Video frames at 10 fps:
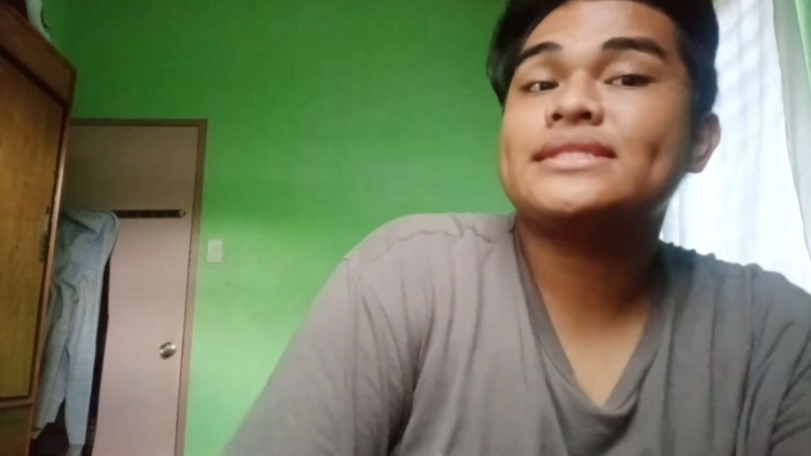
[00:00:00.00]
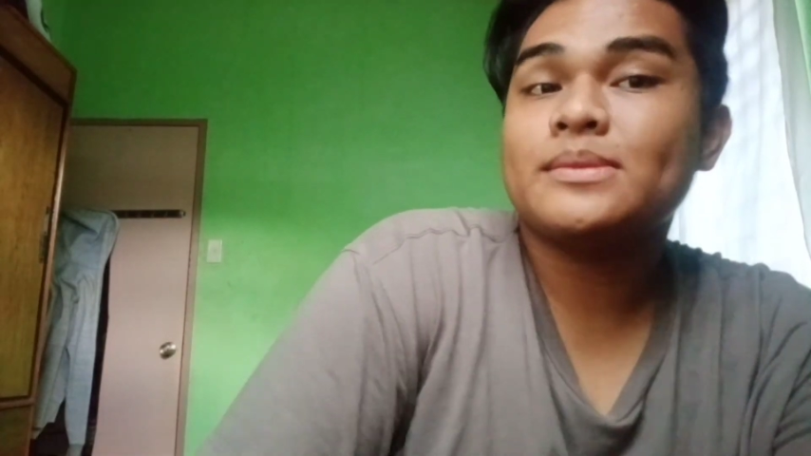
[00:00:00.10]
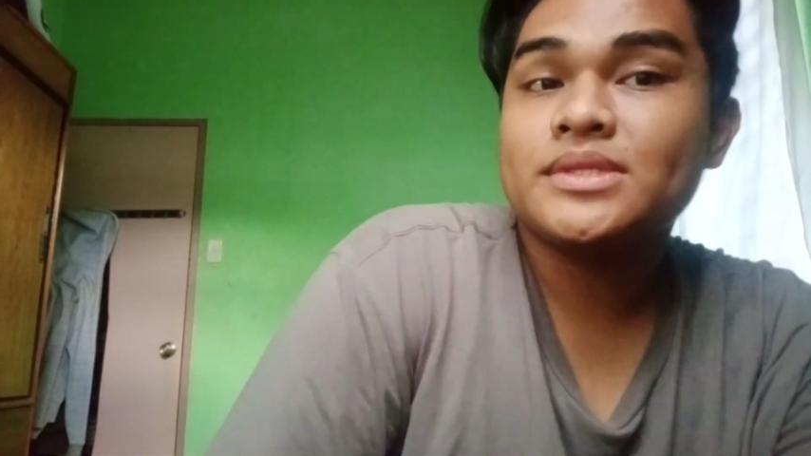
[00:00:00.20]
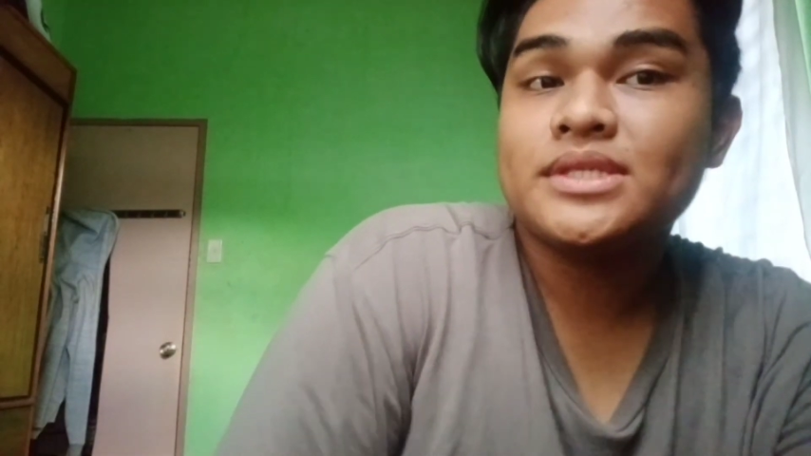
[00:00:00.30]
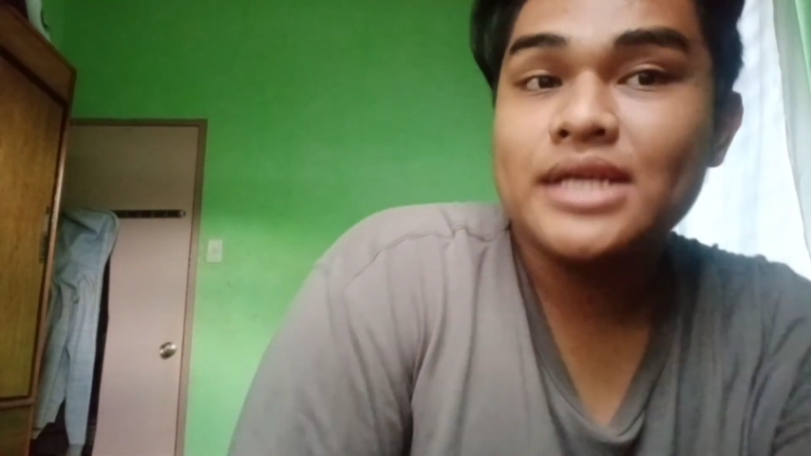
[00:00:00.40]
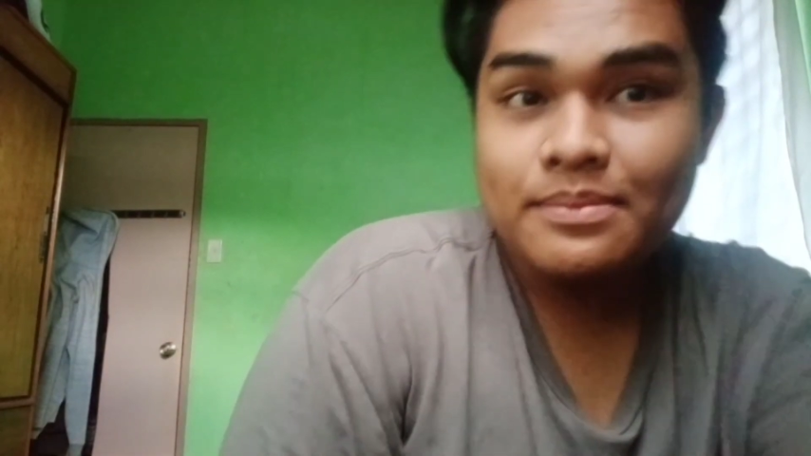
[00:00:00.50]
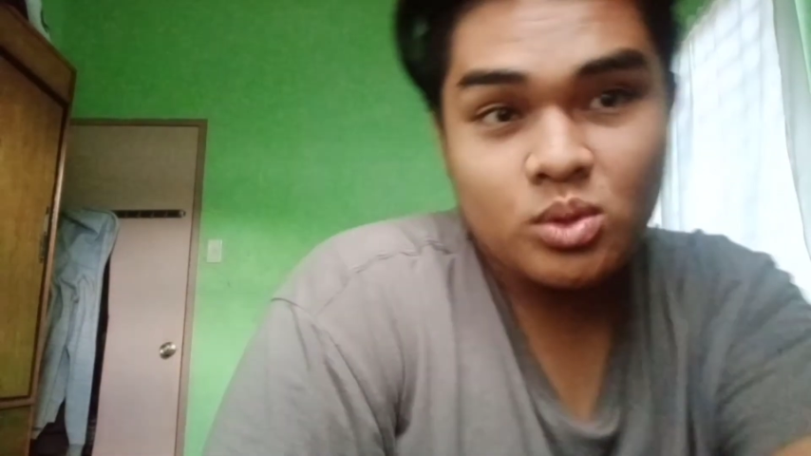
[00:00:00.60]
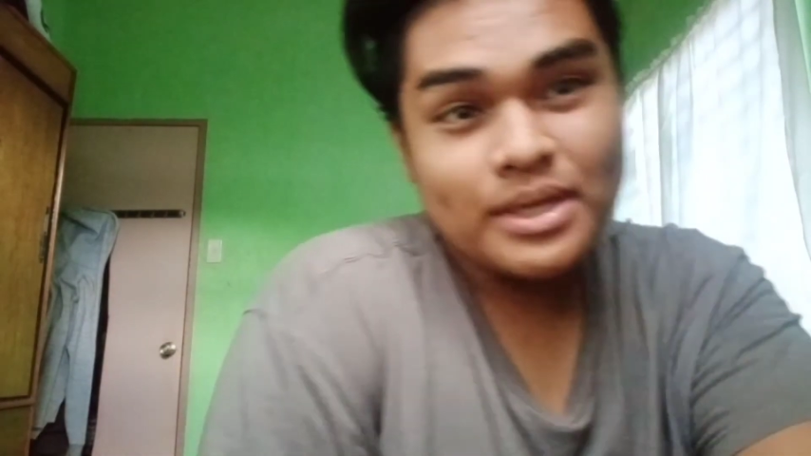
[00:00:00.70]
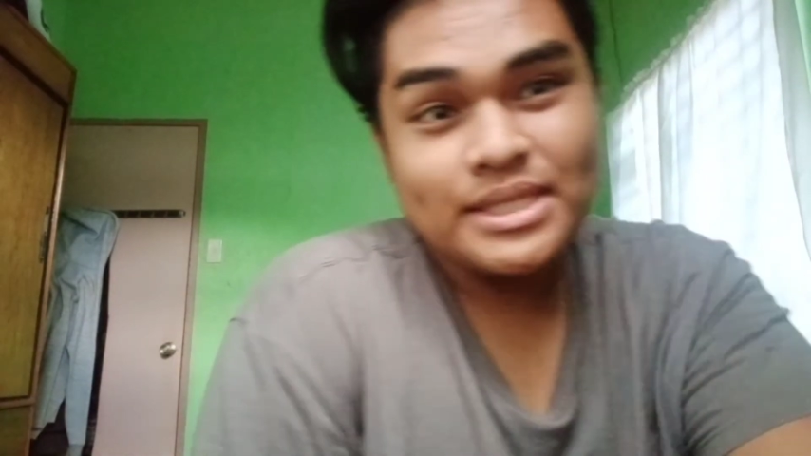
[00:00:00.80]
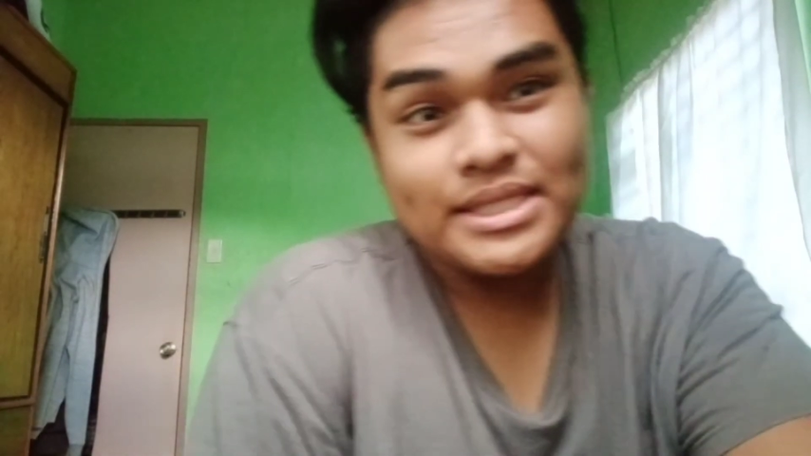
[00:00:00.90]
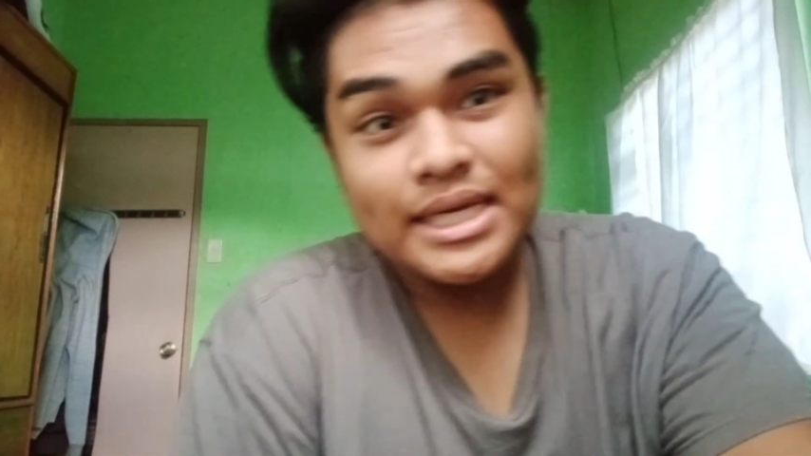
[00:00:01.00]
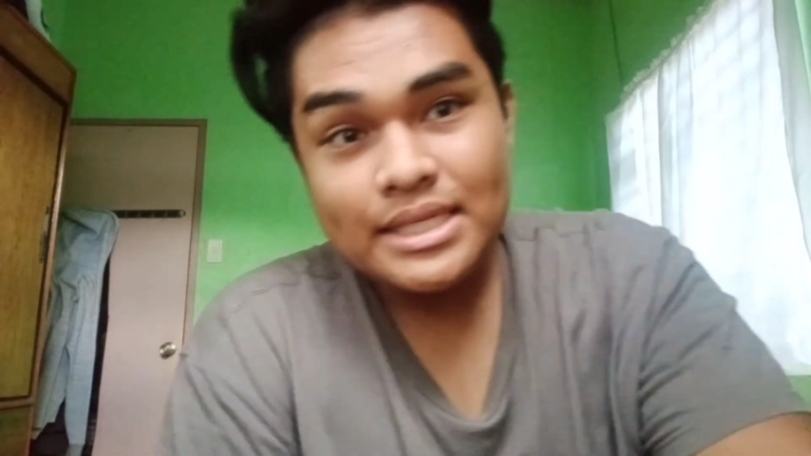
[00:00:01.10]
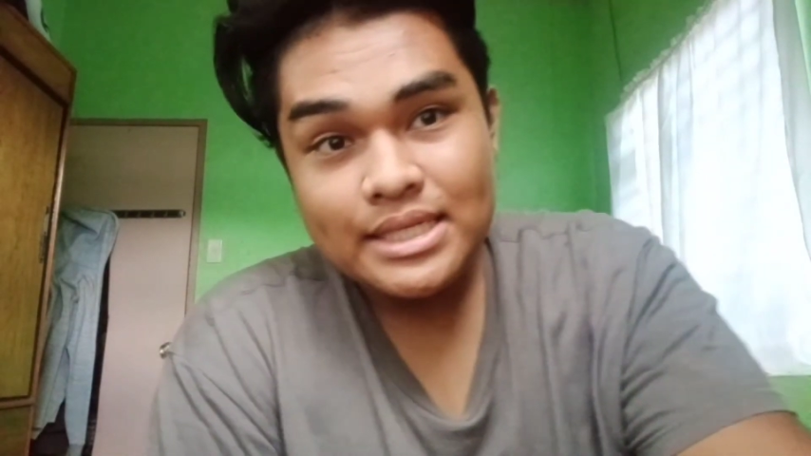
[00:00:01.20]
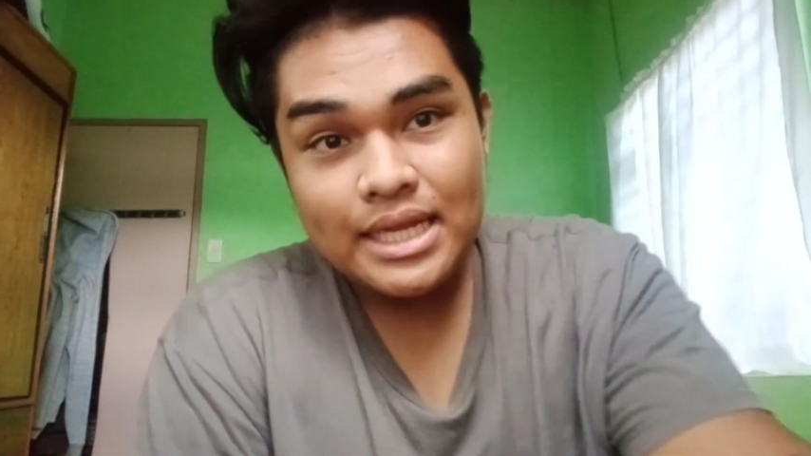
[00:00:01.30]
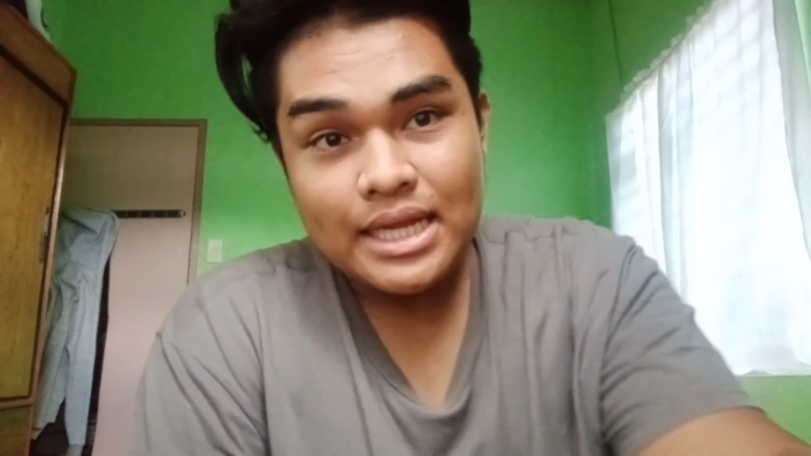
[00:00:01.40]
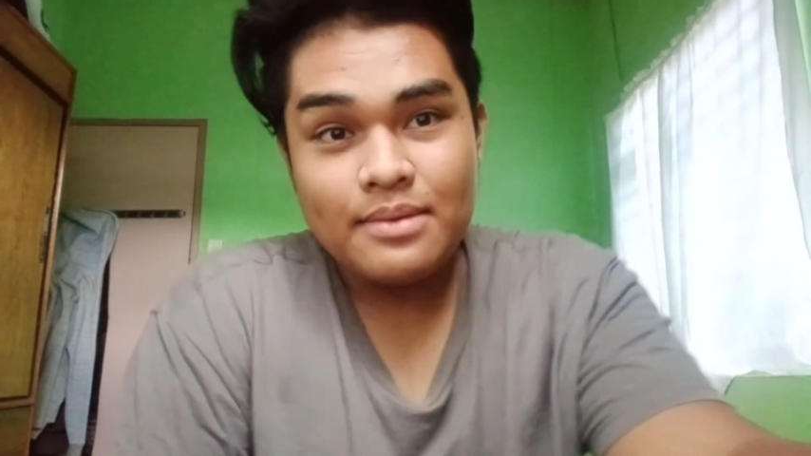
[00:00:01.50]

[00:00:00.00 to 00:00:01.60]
subscribe to my channel.